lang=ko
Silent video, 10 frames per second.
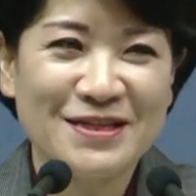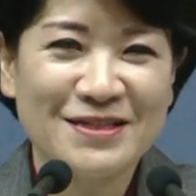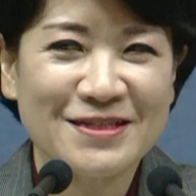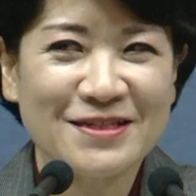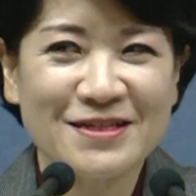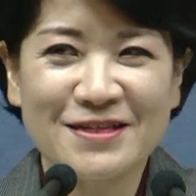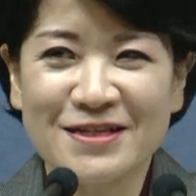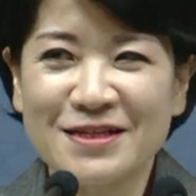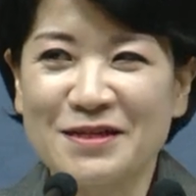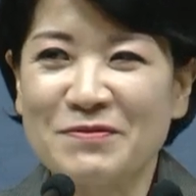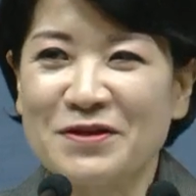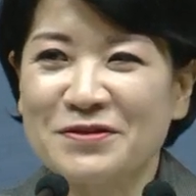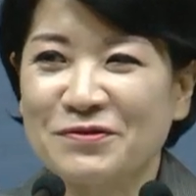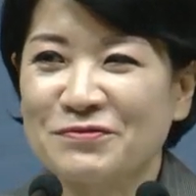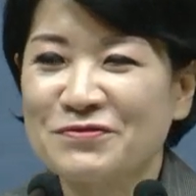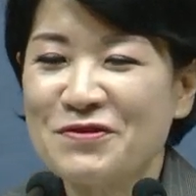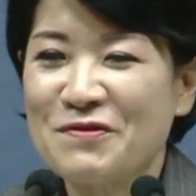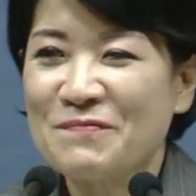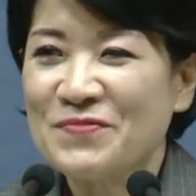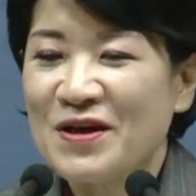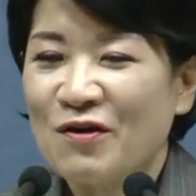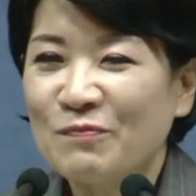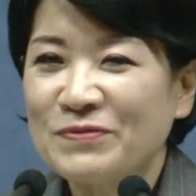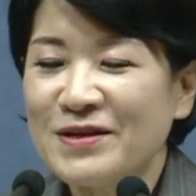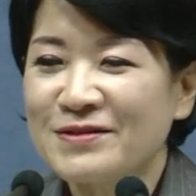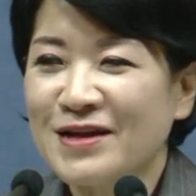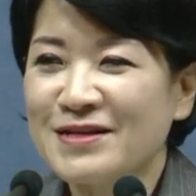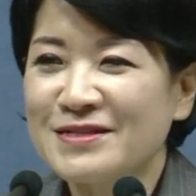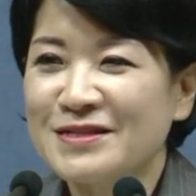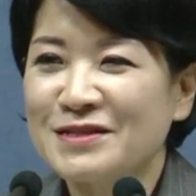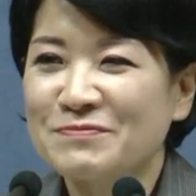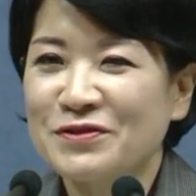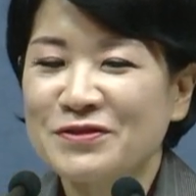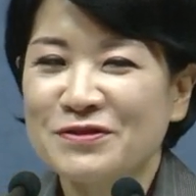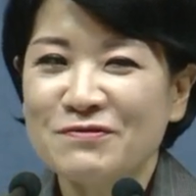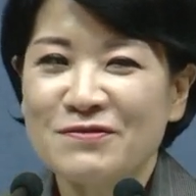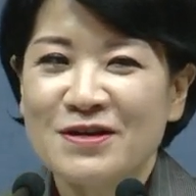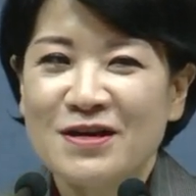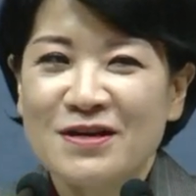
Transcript: 사실 세상의 내비게이션도요. 업데이트 안 시키면은요.